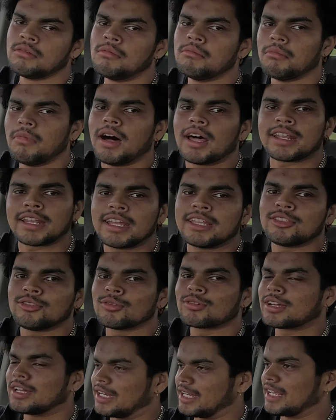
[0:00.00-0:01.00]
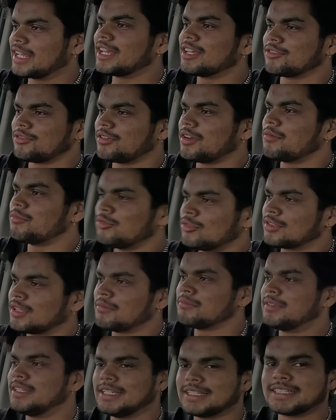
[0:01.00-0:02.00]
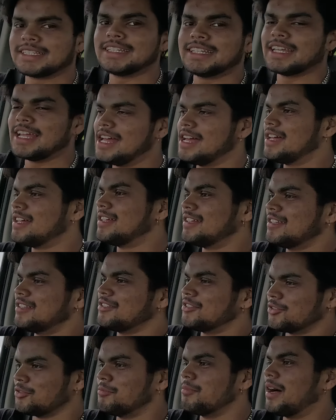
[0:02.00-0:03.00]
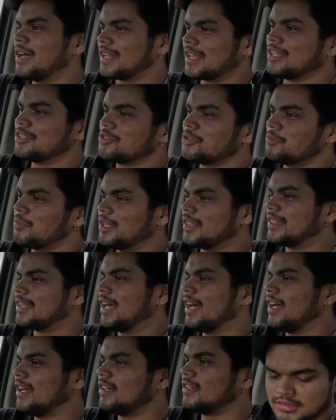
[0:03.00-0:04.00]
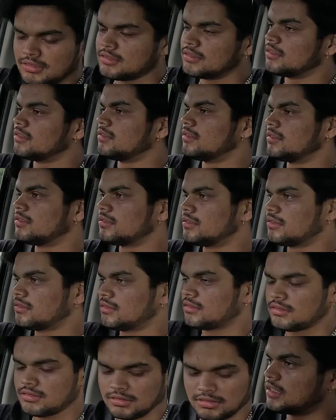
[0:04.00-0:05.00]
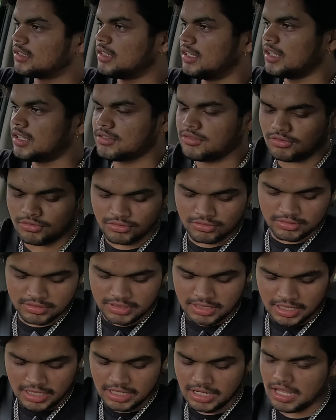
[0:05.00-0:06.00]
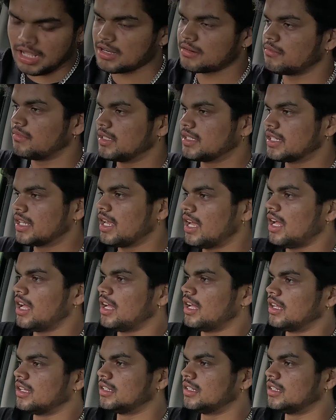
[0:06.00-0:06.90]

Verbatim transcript: बारगेन तो करेंगे थोड़ा बहुत अब देसी है बारगेन तो बनता है ये कौन सा अलार्म बज गया